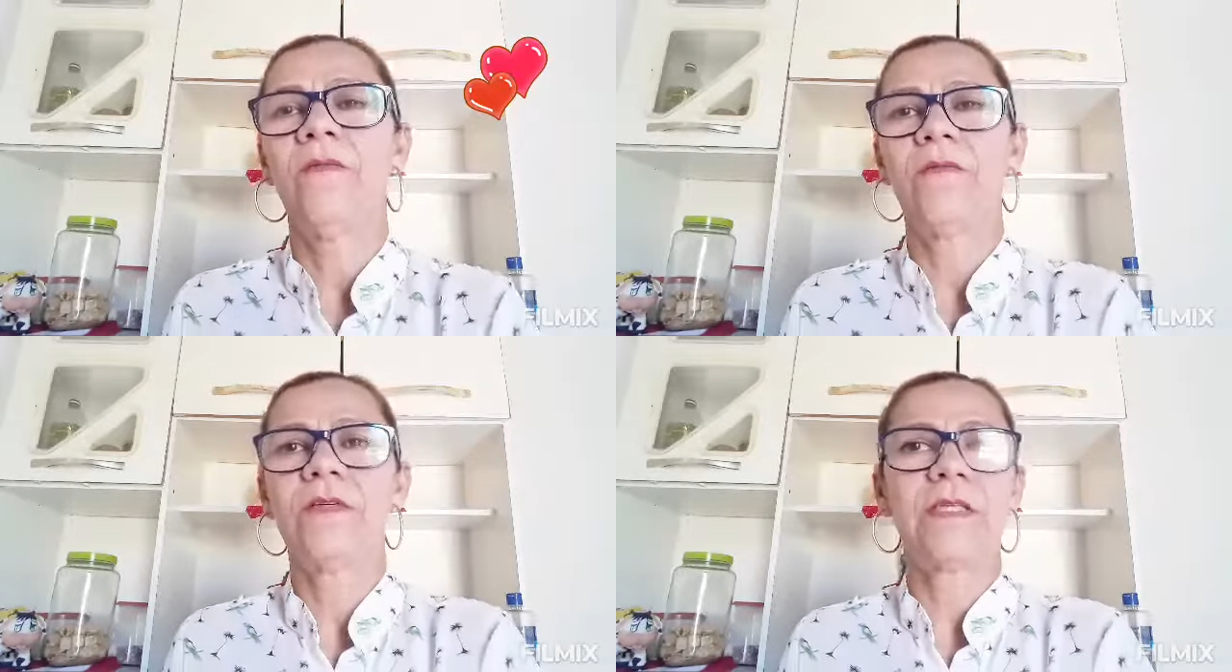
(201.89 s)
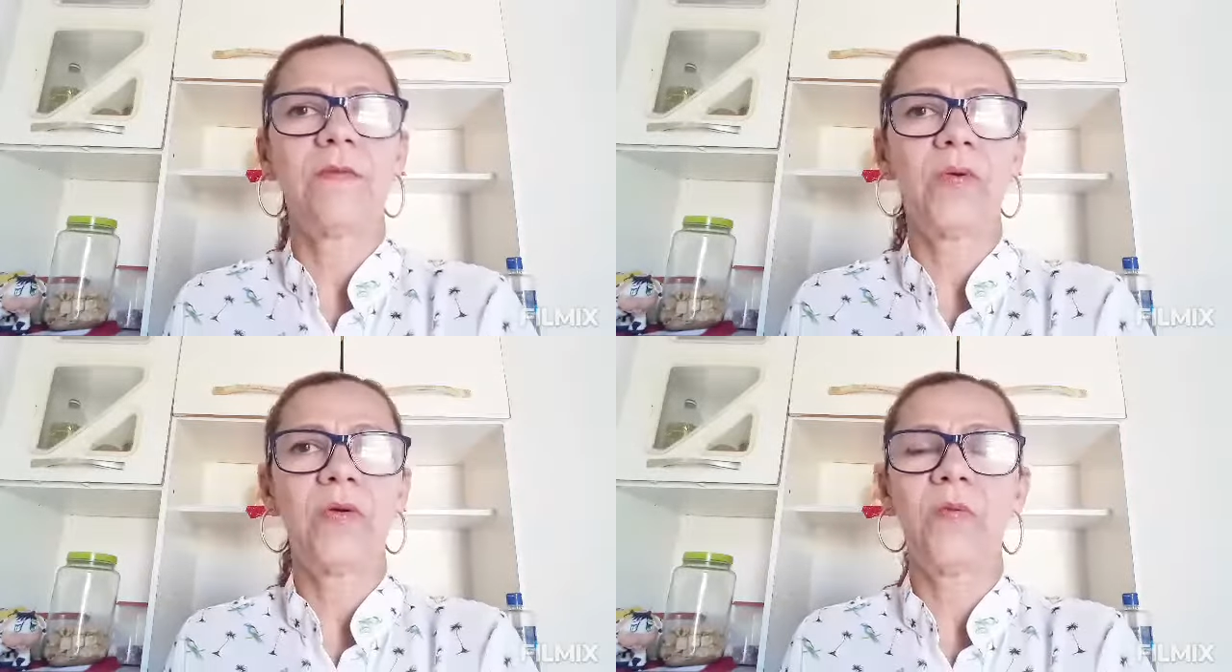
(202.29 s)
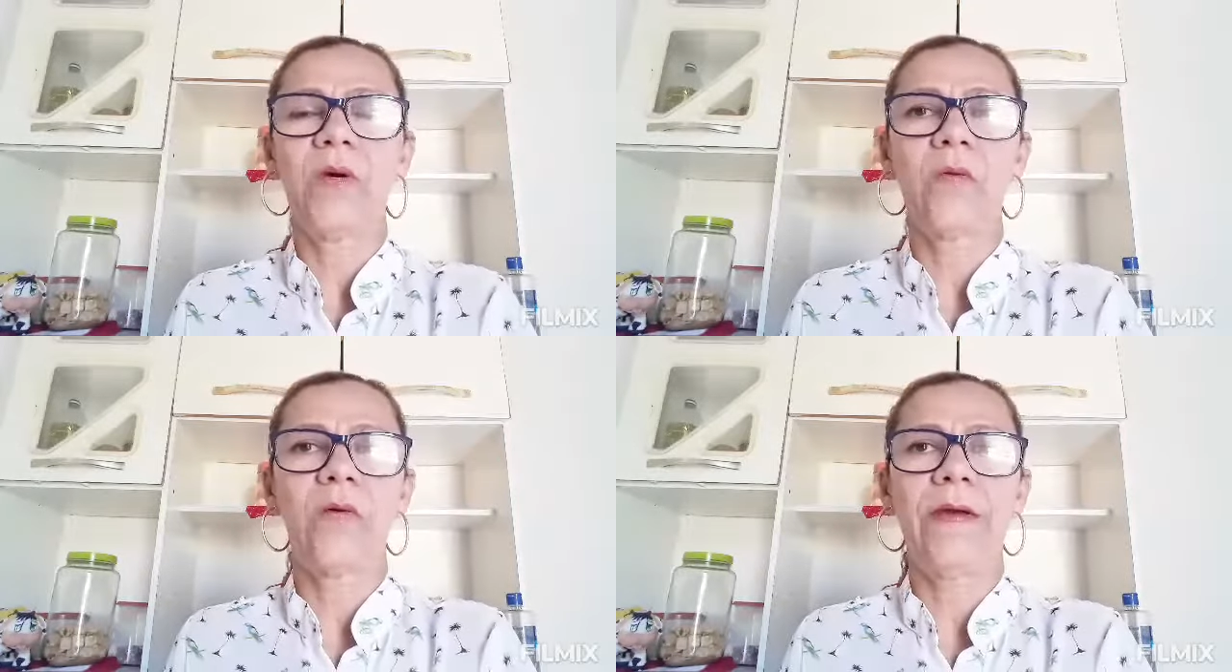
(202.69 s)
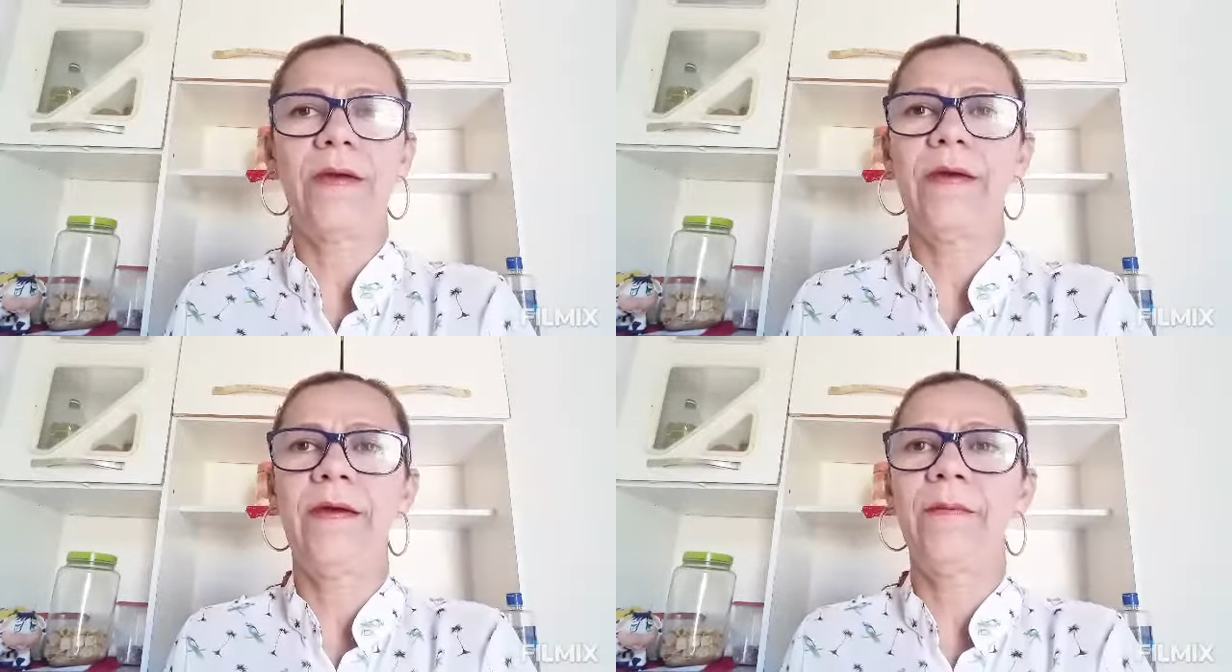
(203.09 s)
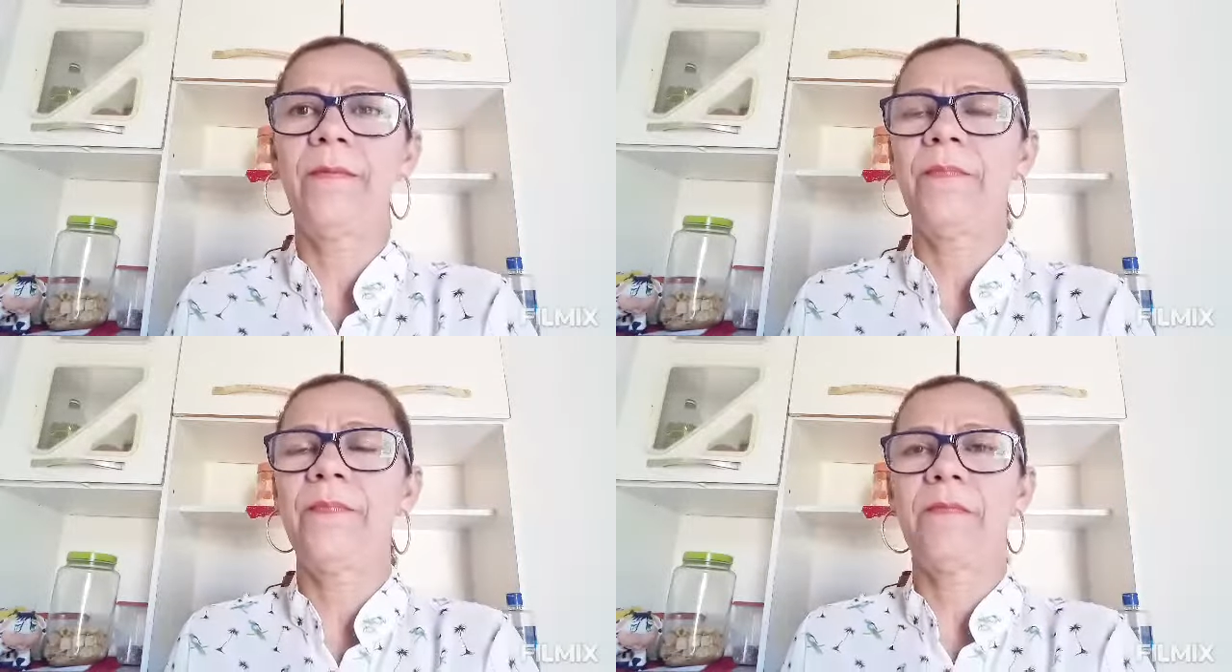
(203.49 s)
Você põe uma colher,
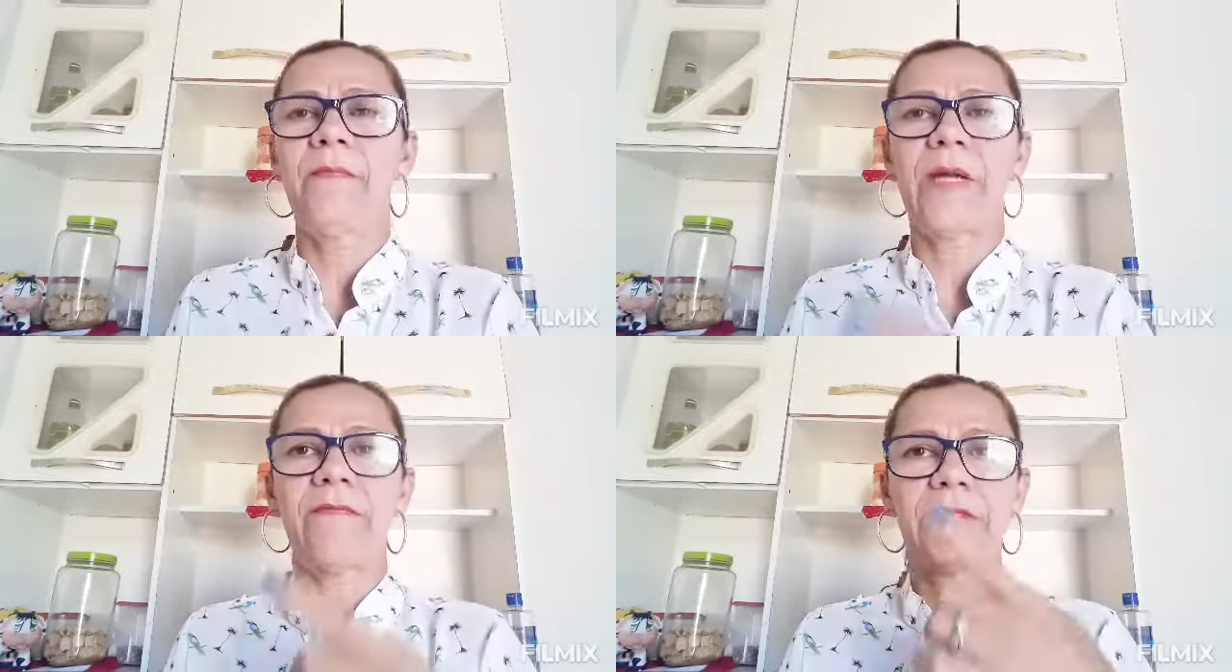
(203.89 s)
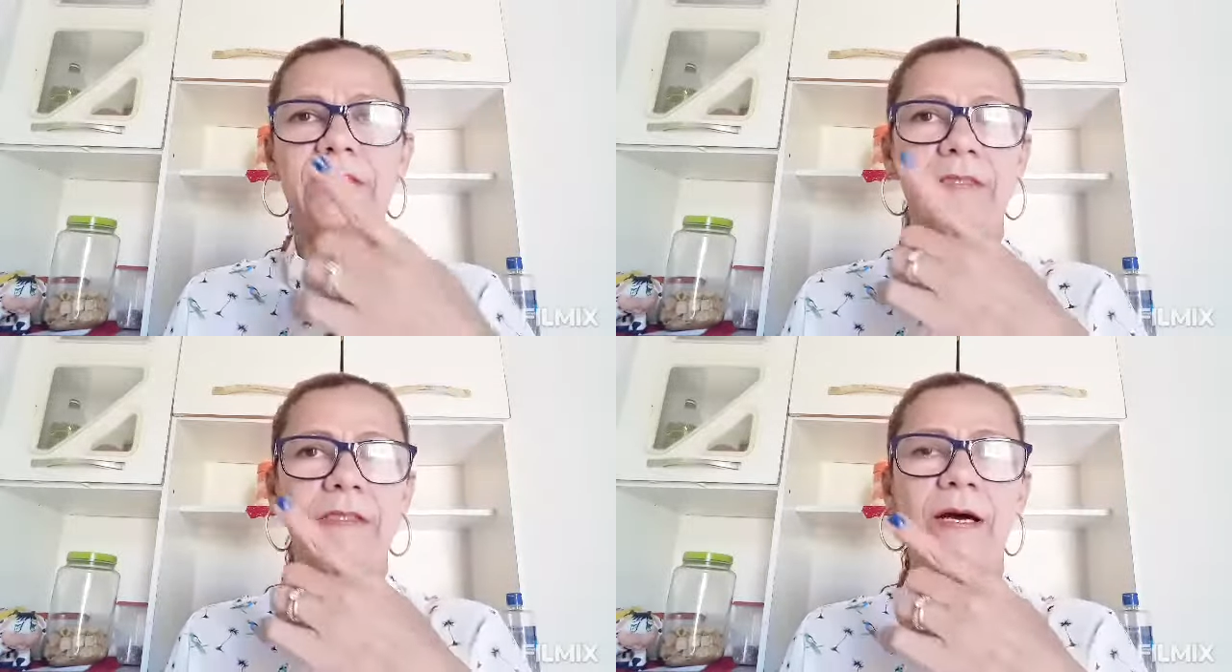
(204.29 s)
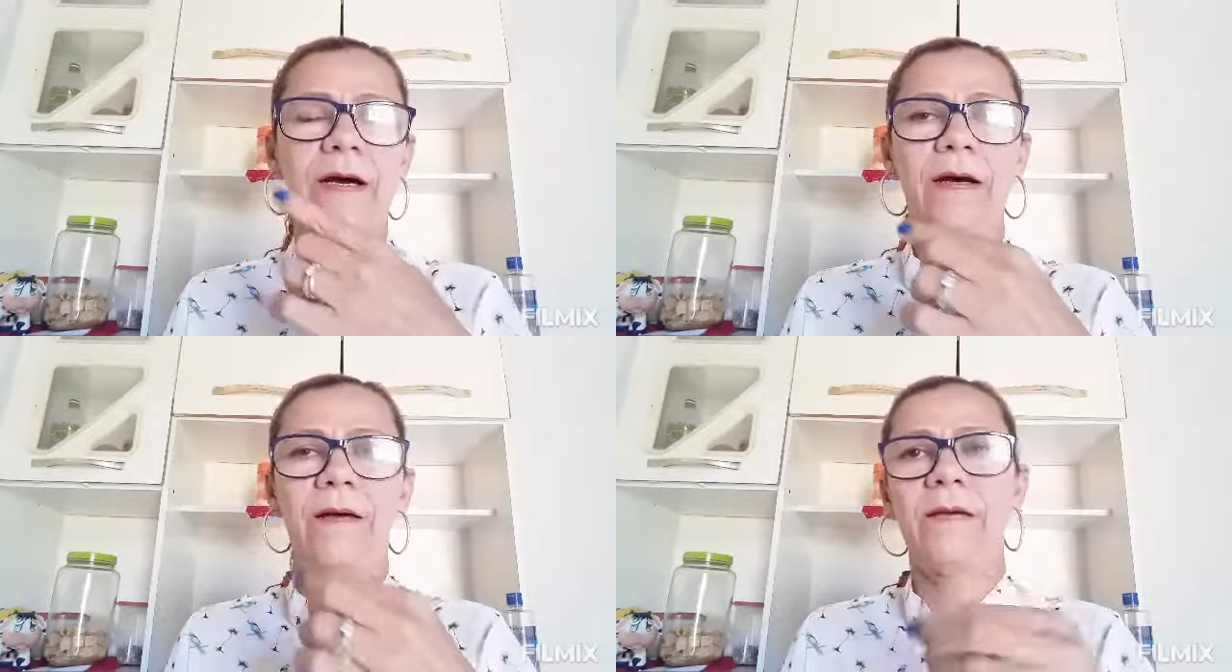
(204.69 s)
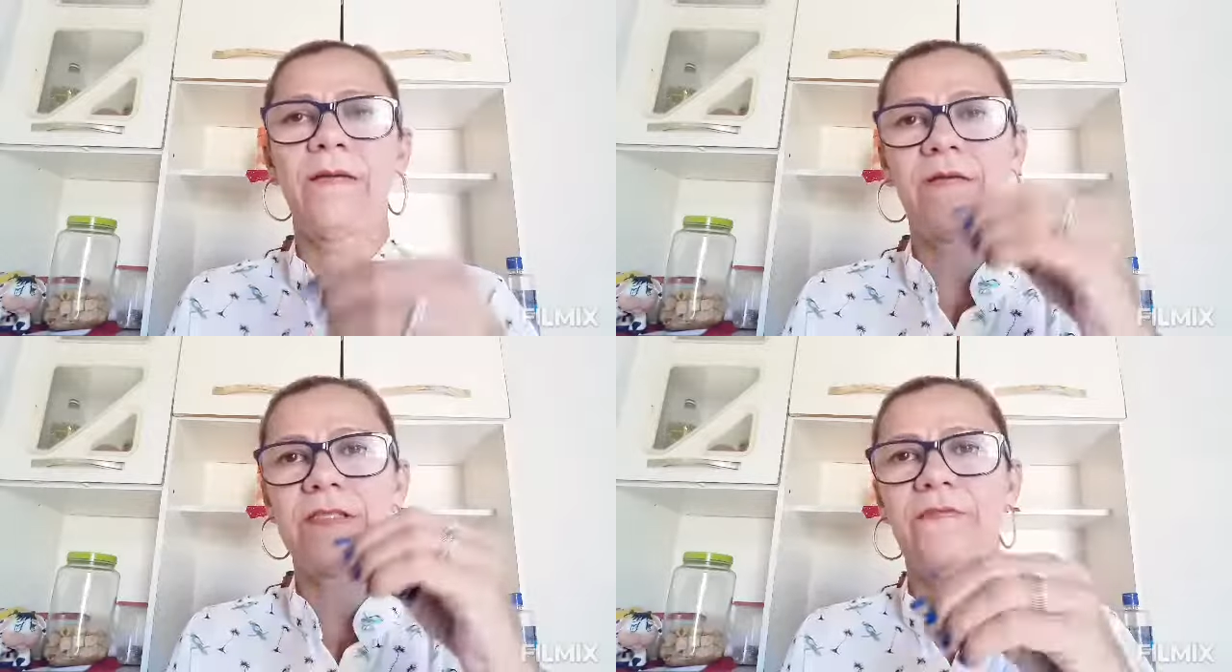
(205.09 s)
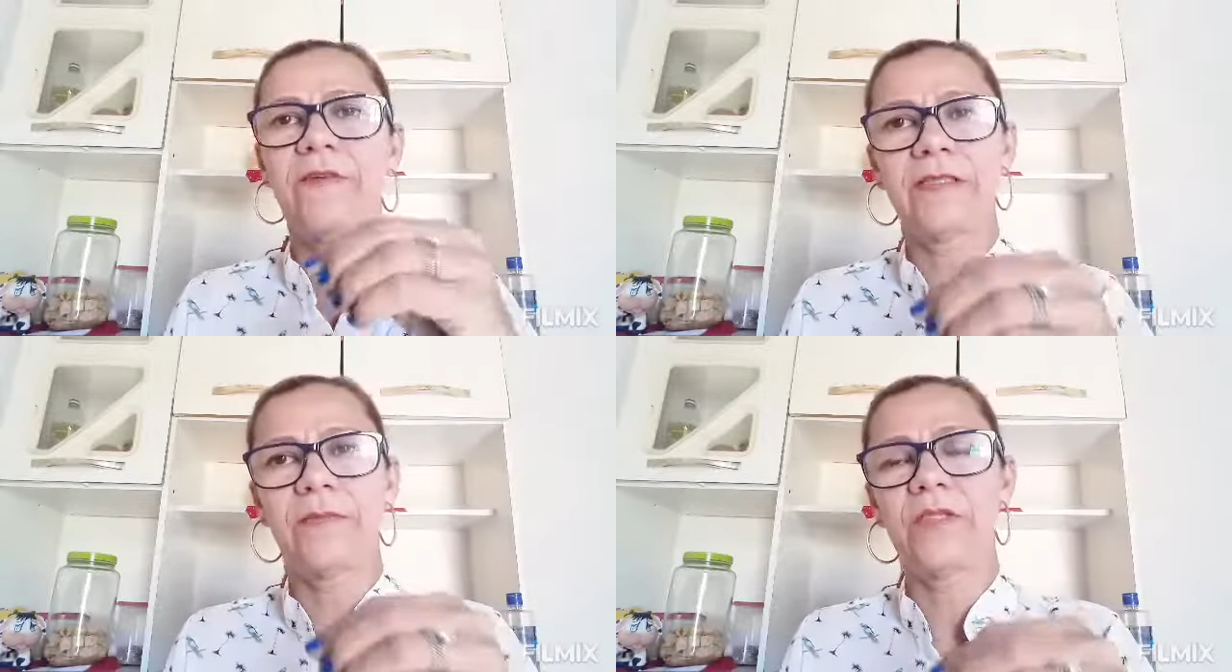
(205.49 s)
para você tá, você
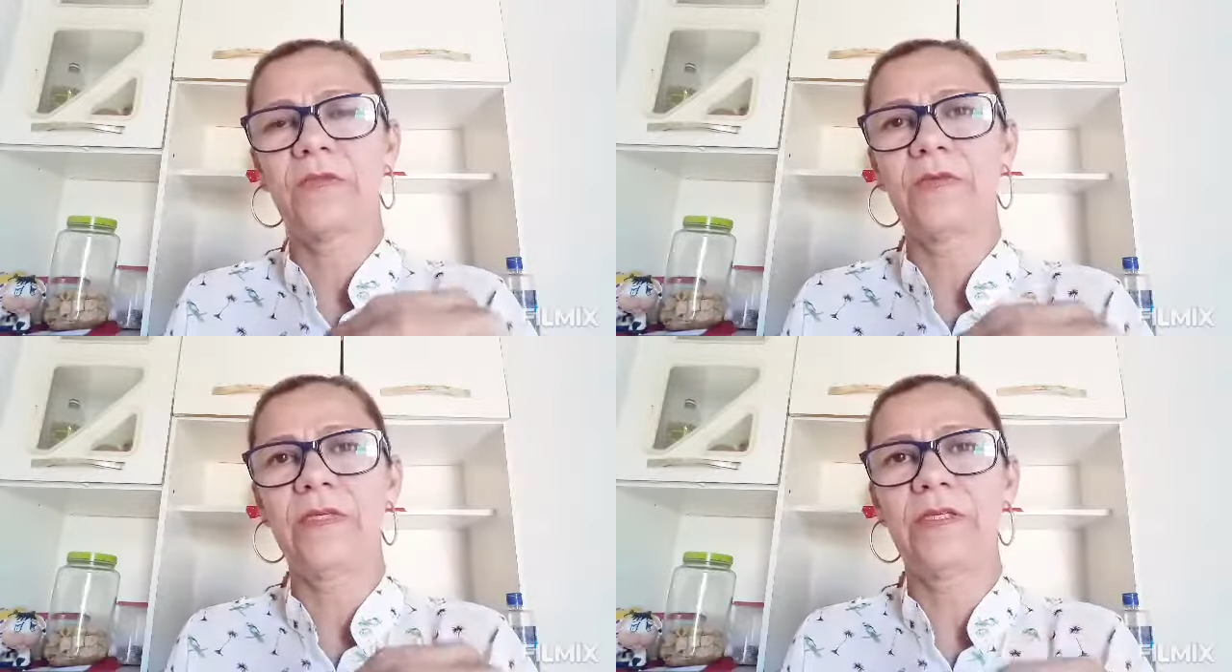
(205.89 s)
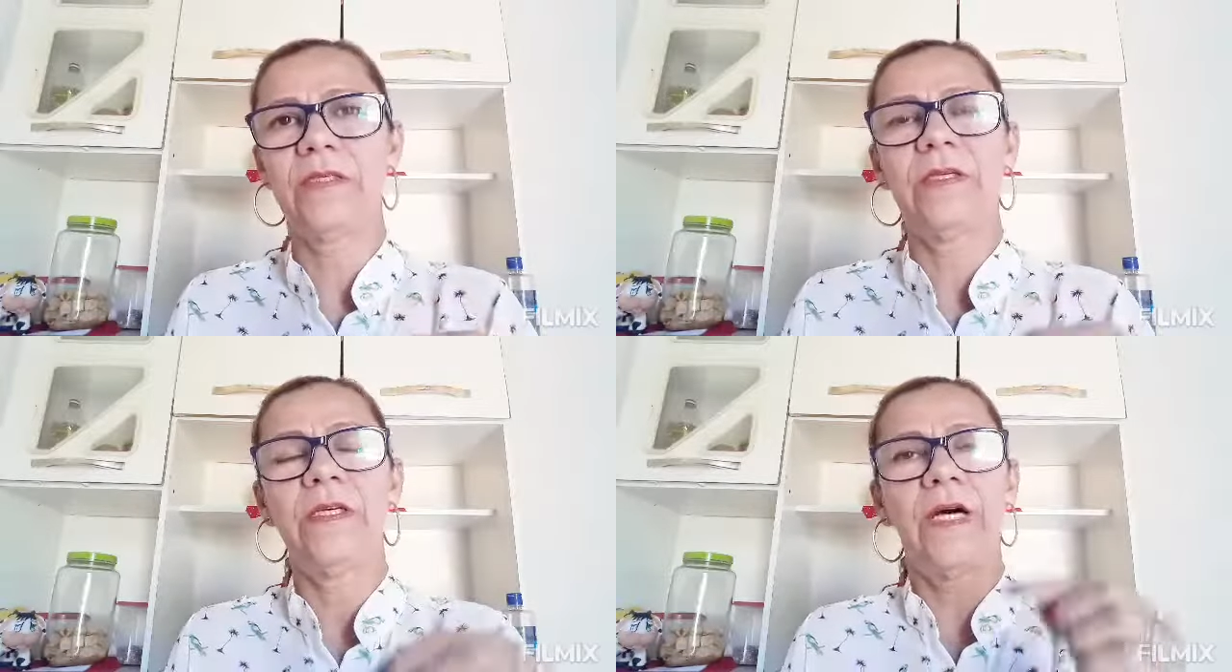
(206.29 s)
faz a misturinha,